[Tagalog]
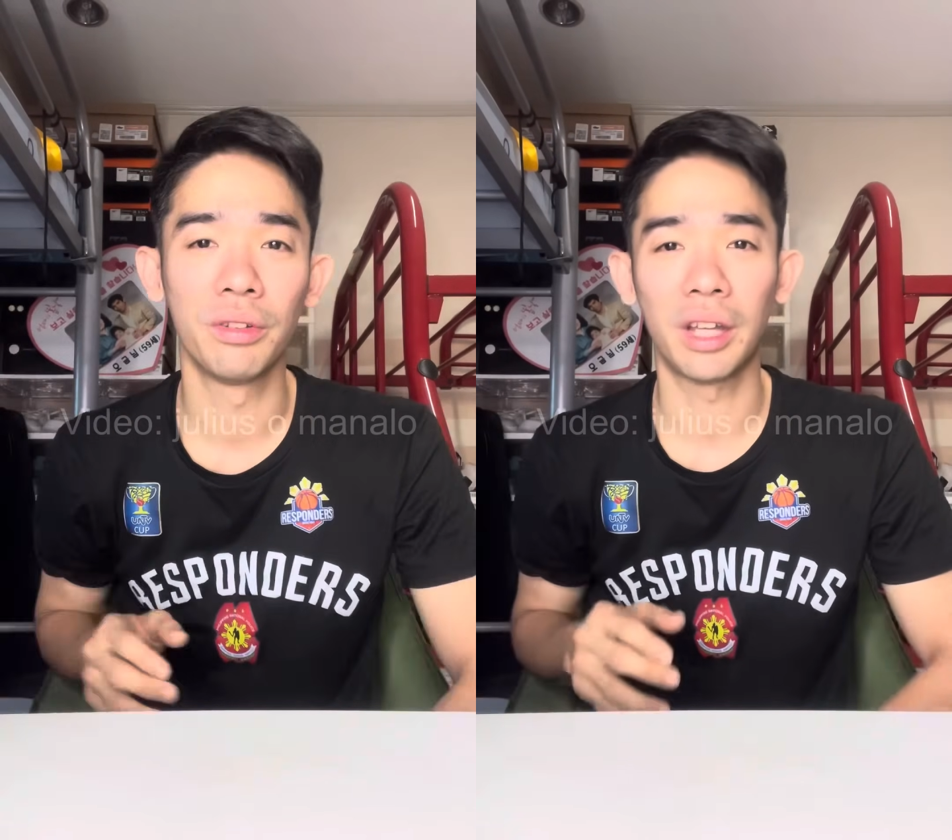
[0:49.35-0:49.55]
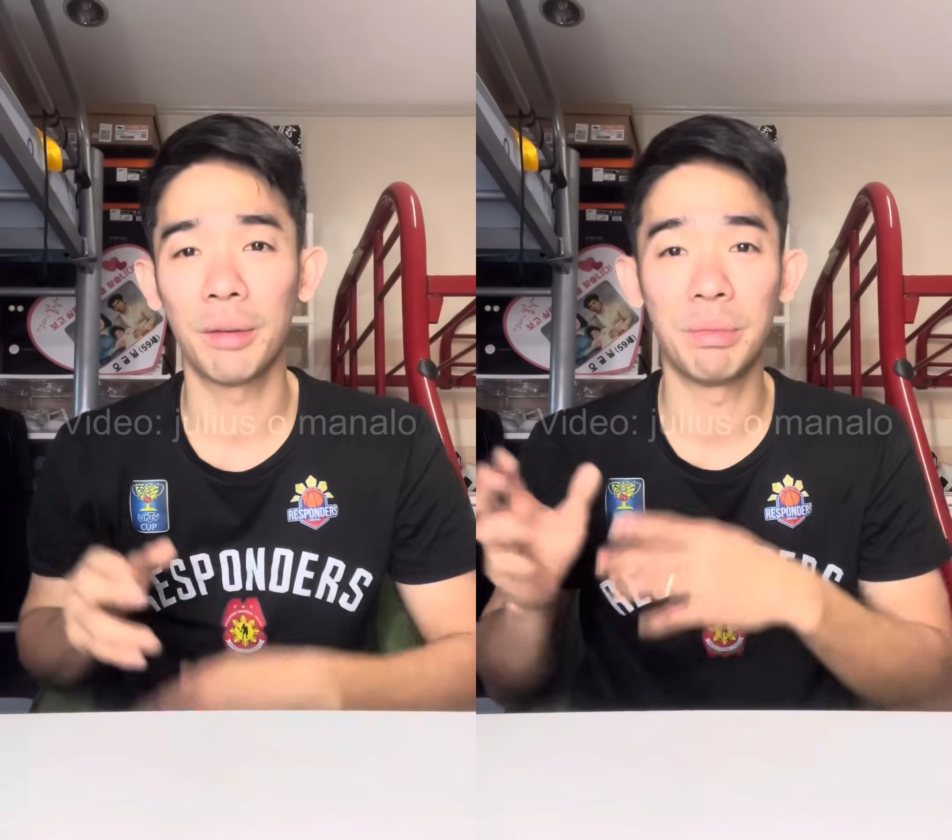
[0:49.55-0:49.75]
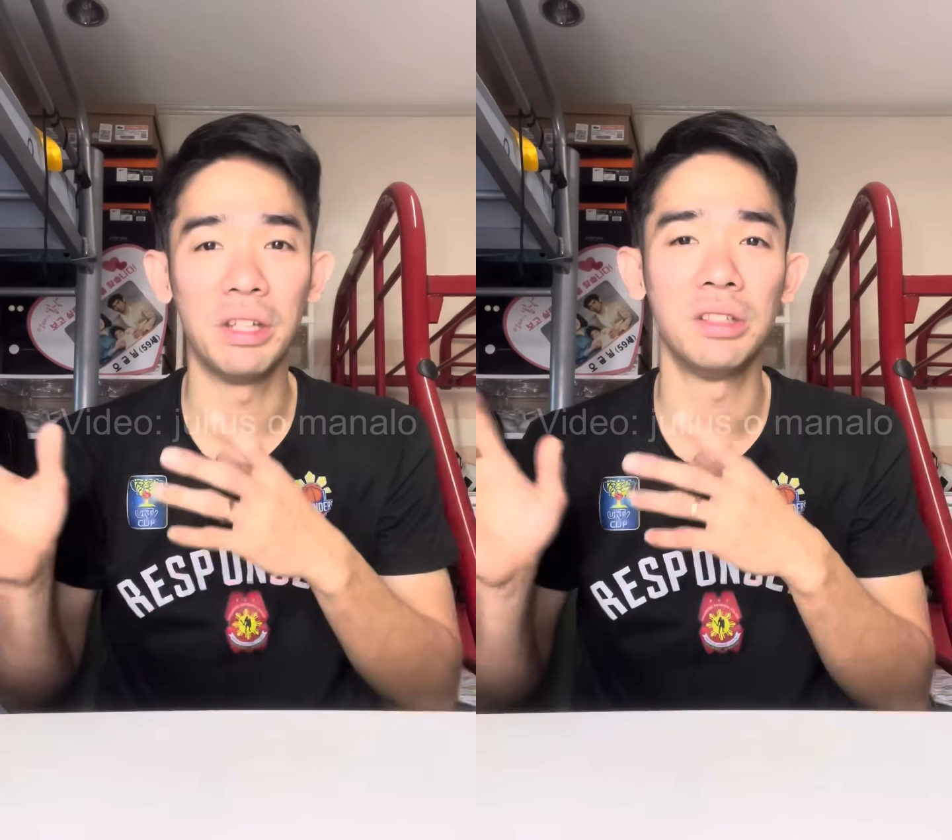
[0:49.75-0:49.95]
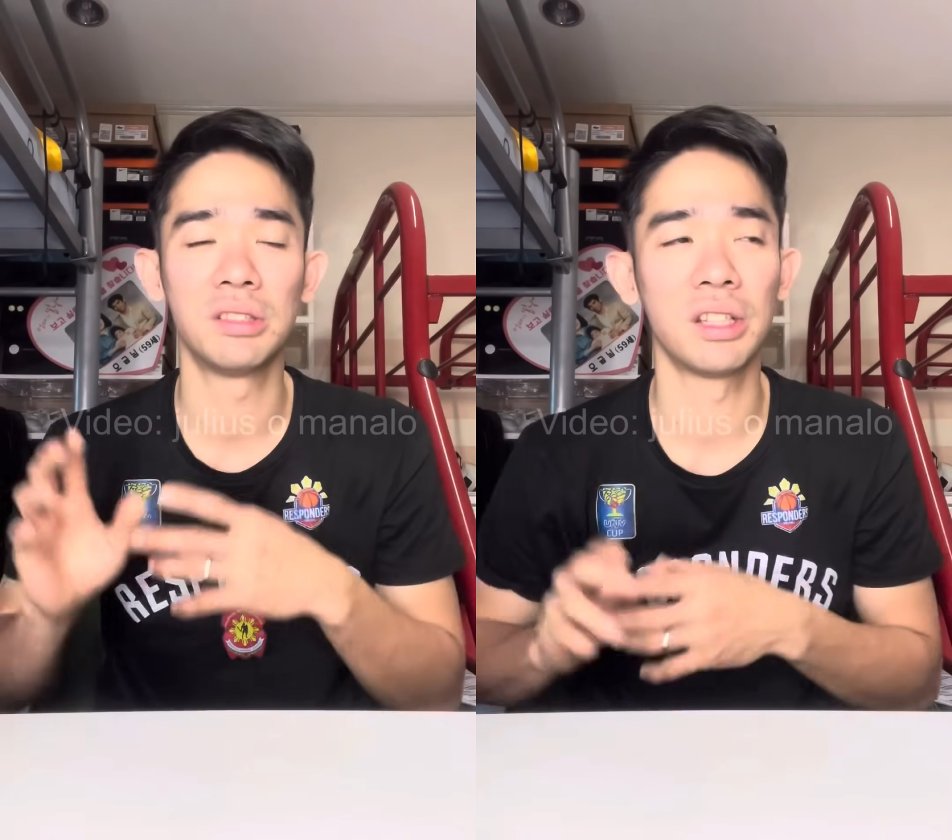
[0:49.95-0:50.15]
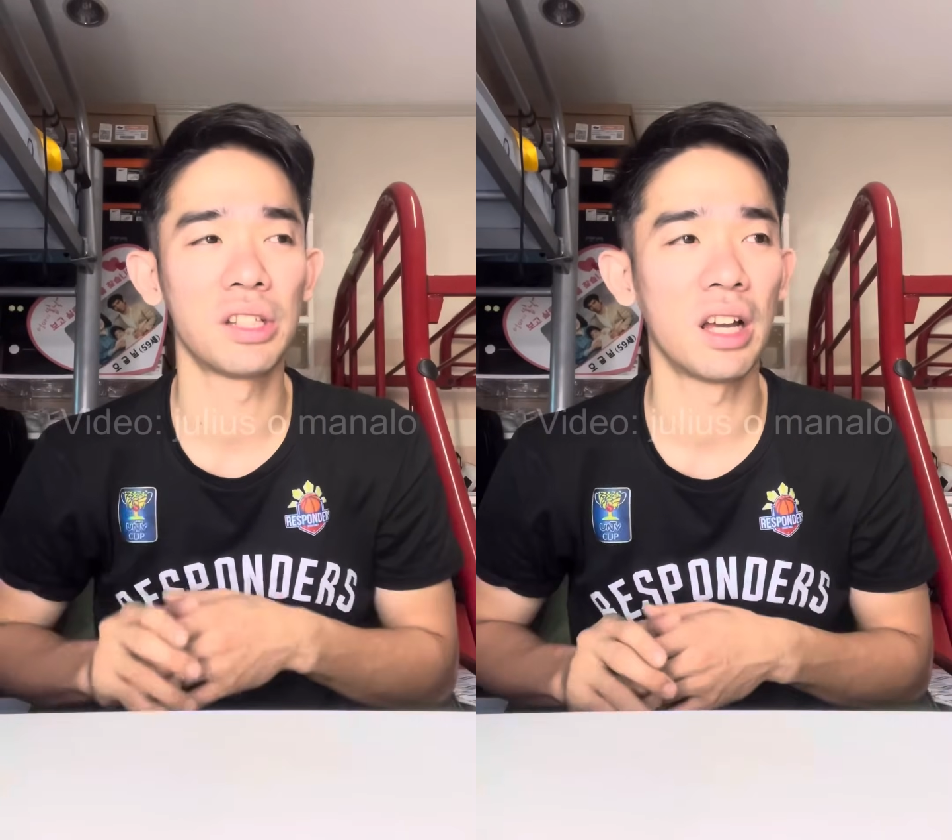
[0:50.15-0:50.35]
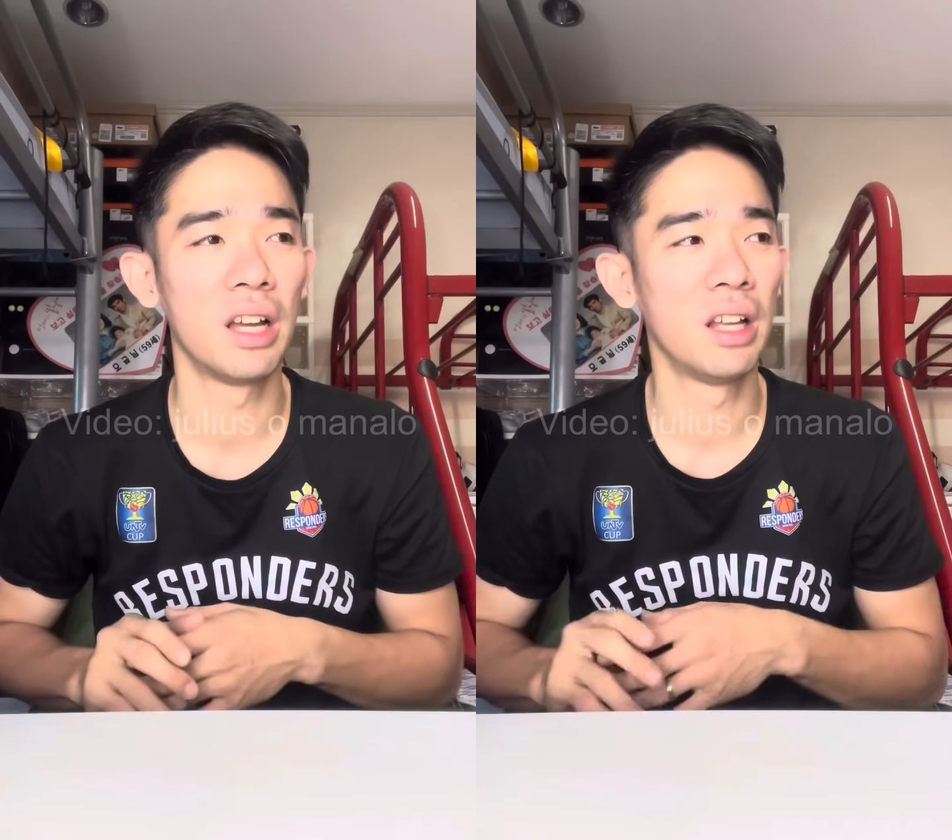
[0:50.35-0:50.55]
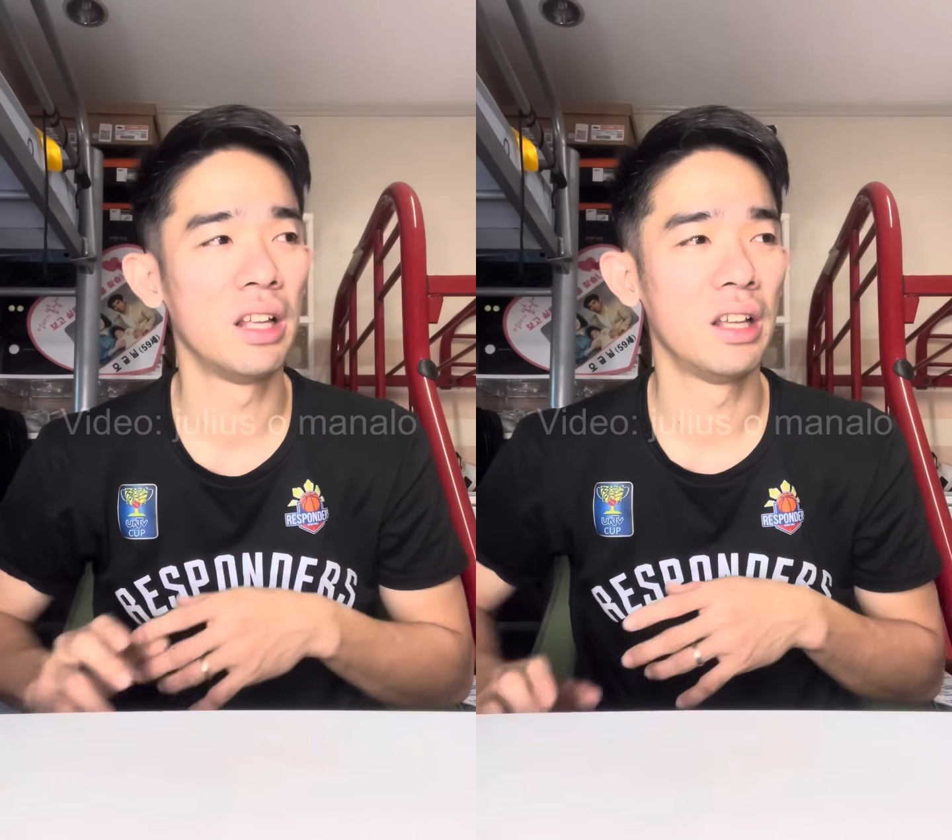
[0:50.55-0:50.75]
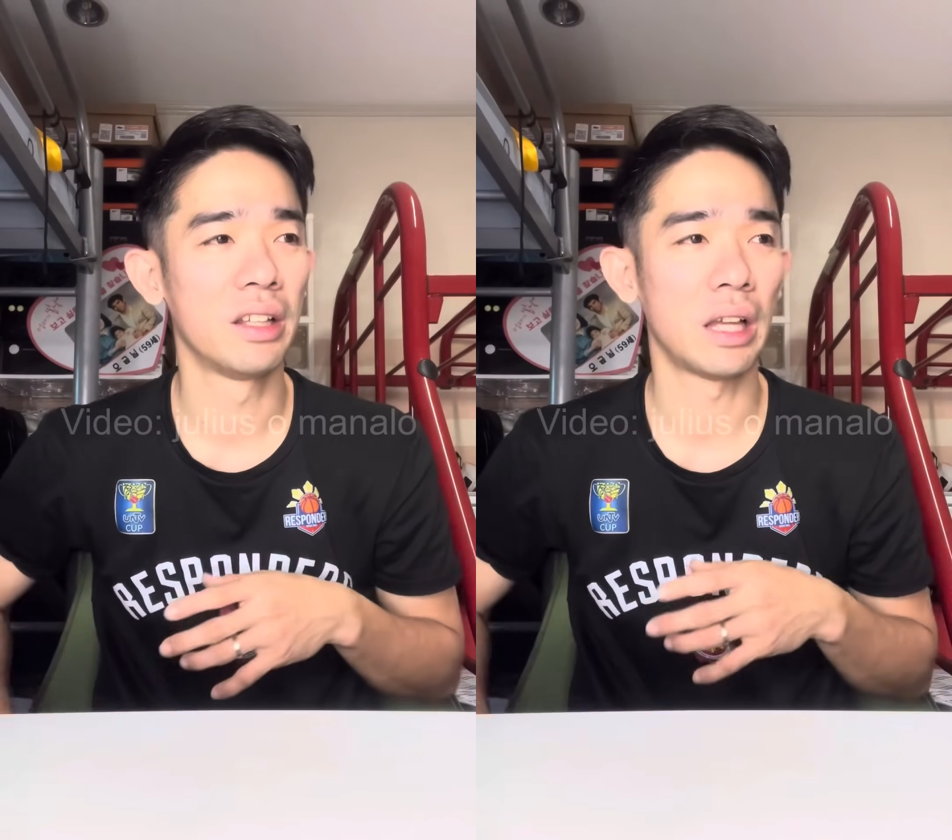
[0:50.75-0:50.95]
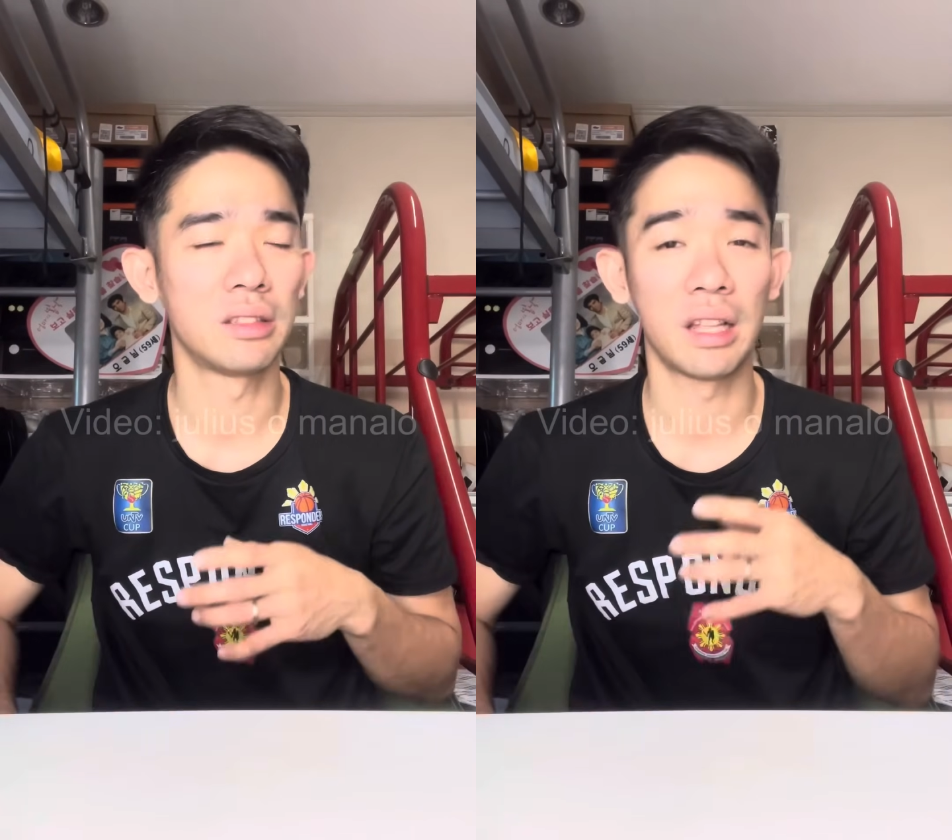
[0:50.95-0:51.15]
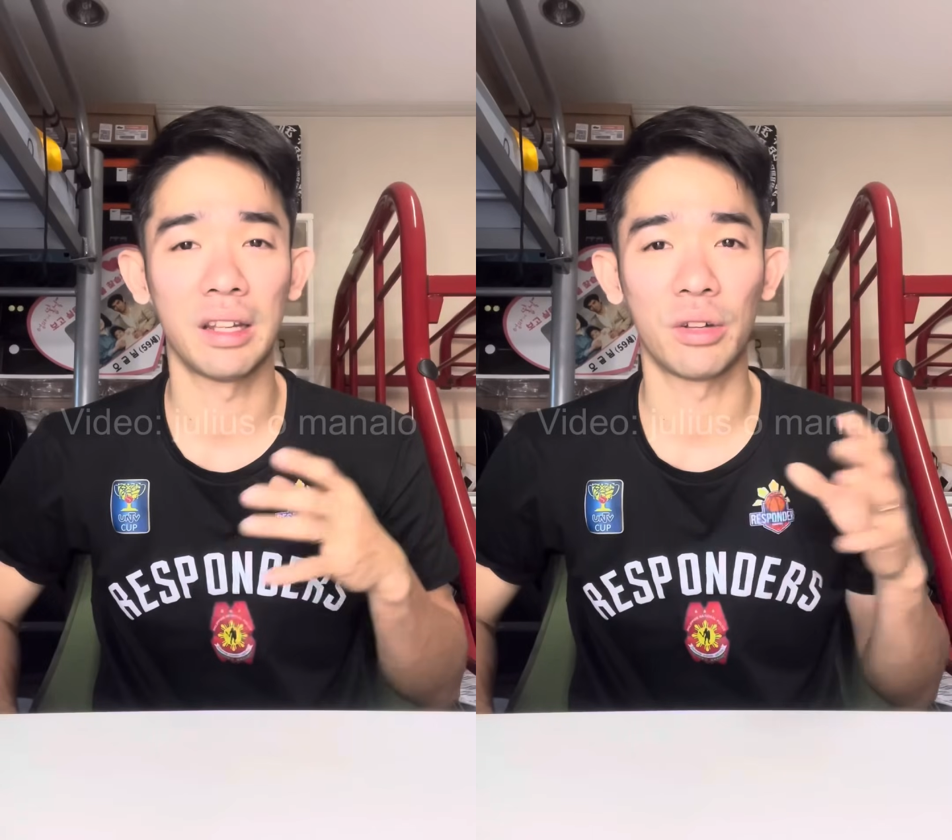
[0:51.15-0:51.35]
Nakabihis na siya. Tapos nanay